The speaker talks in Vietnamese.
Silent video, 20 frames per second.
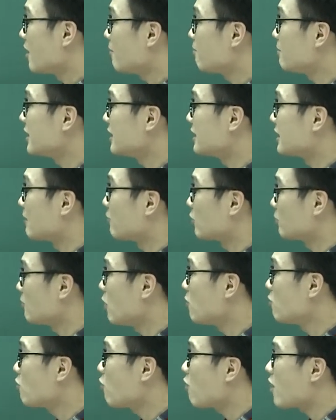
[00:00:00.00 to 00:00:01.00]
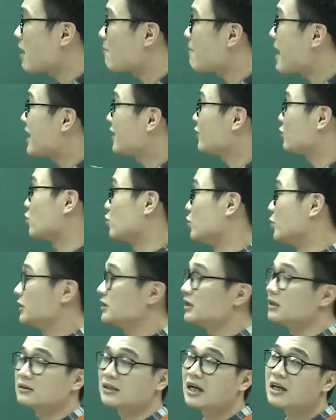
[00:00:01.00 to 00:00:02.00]
Mỹ là một bông hoa ban của núi
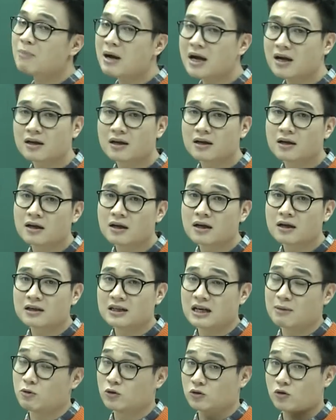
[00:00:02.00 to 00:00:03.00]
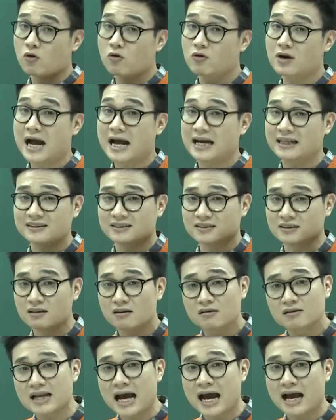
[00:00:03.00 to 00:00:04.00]
rừng Tây Bắc, là một cô gái
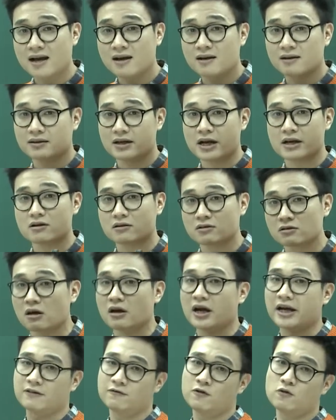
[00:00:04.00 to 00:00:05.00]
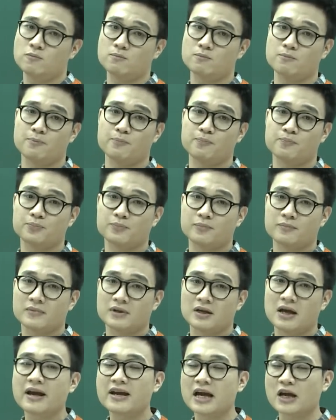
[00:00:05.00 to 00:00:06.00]
xứng đáng để được hưởng hạnh phúc.
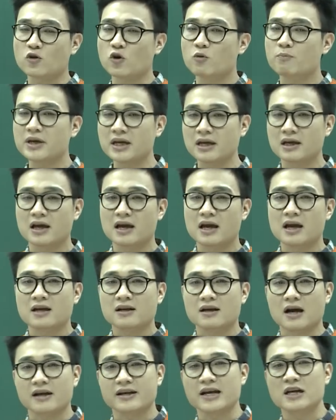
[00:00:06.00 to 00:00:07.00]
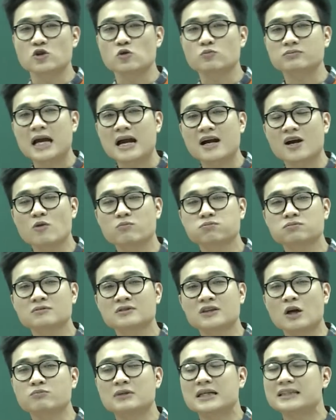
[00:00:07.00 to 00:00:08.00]
Hình ảnh của Mỹ uh, khiến chúng ta không
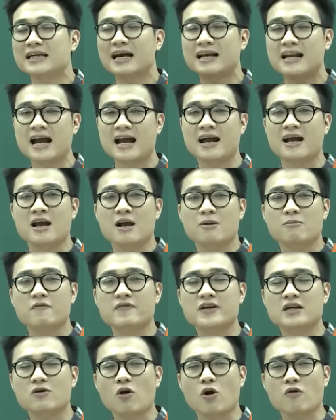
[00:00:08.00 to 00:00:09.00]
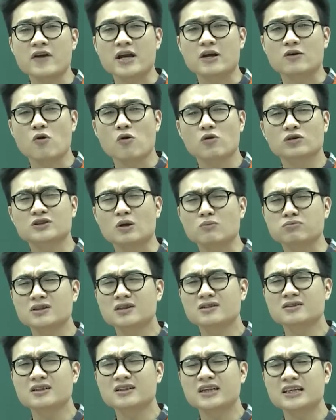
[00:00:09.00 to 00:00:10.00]
không thấy xa lạ, bởi vì có vẻ cô giống
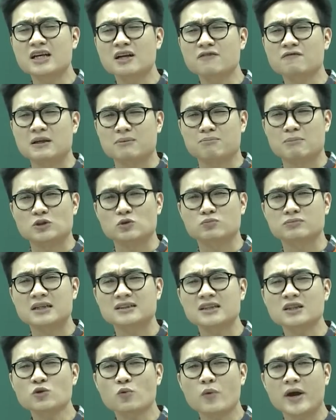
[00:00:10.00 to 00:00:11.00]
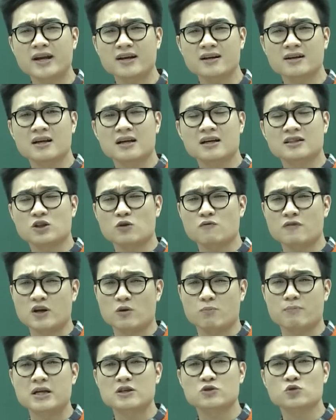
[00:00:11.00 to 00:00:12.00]
như những cái nhân vật mà chúng ta rất quen trong văn
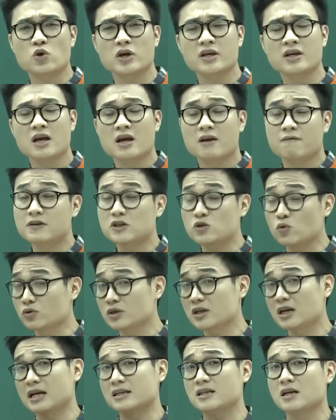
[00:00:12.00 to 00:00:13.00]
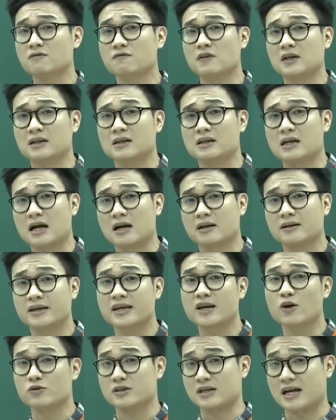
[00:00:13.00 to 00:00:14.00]
học miền xuôi, ví dụ như là nhân vật uh,
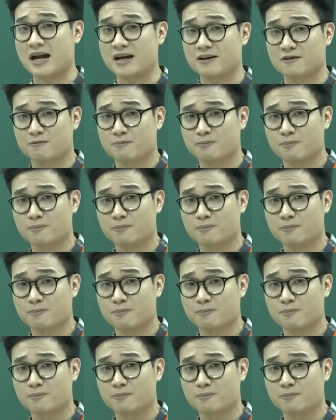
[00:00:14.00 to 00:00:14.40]
Kiều chẳng hạn,